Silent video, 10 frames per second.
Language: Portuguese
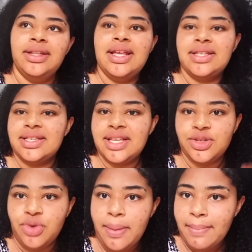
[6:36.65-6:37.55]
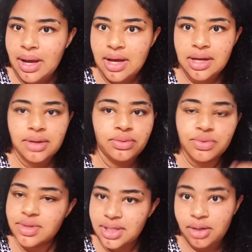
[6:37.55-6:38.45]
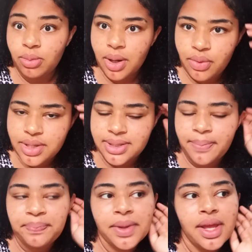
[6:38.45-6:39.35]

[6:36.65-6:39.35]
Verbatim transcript: Desde que seja um irmão, não sei, alguma coisa.